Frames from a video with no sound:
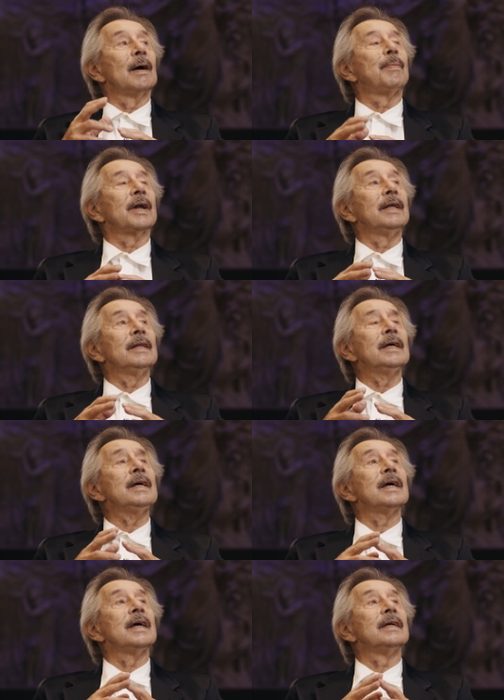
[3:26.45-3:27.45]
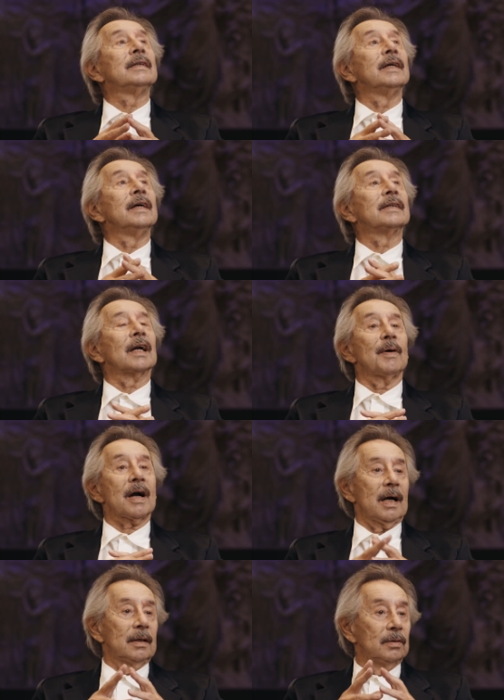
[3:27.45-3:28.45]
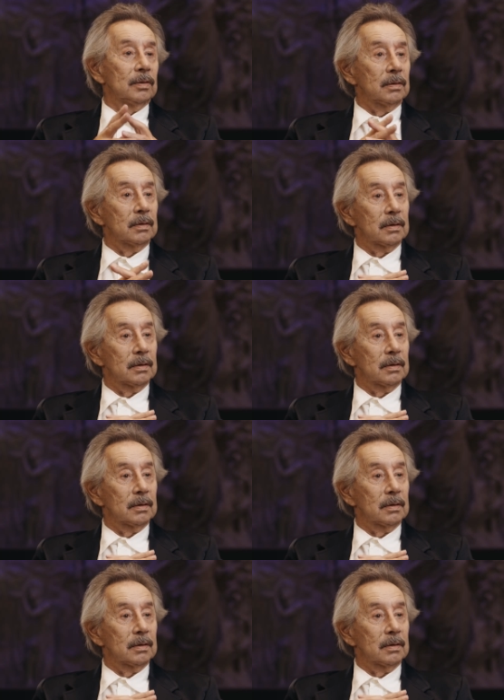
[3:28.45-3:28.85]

aprende este, trabajando.